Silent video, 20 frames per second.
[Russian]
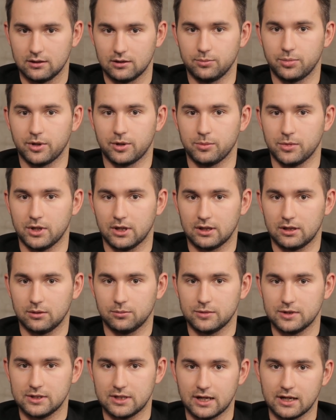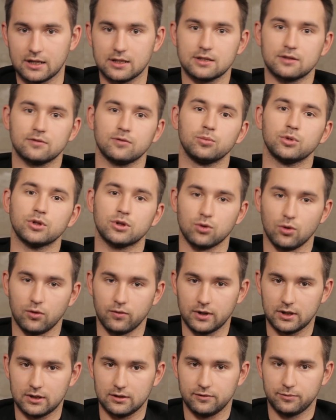Например, там, строительство
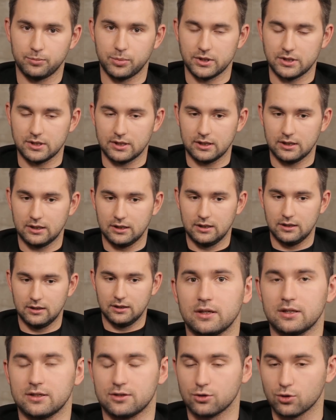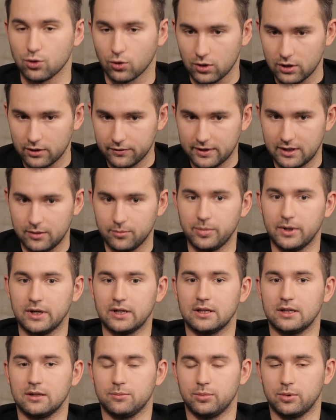бытовок в Питере. Есть доля в
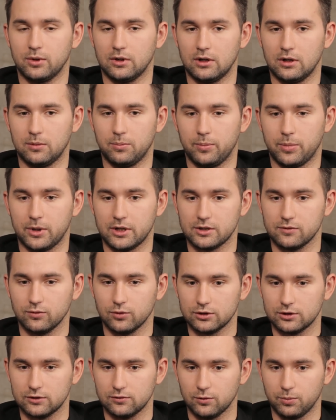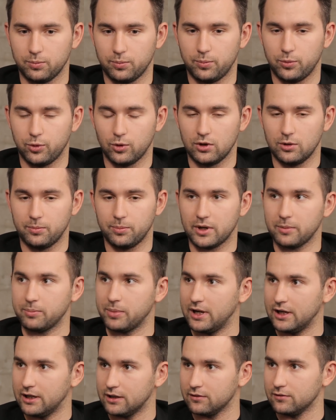компании по производству
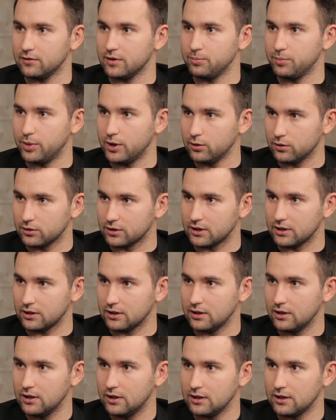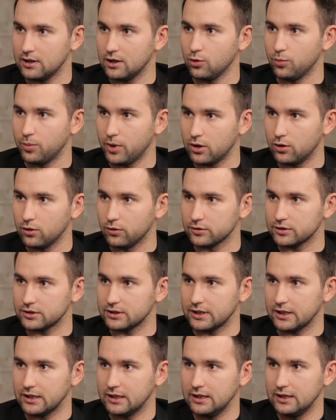полипропиленовой пленки, да,
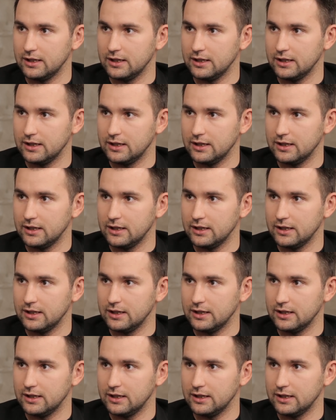упаковочной.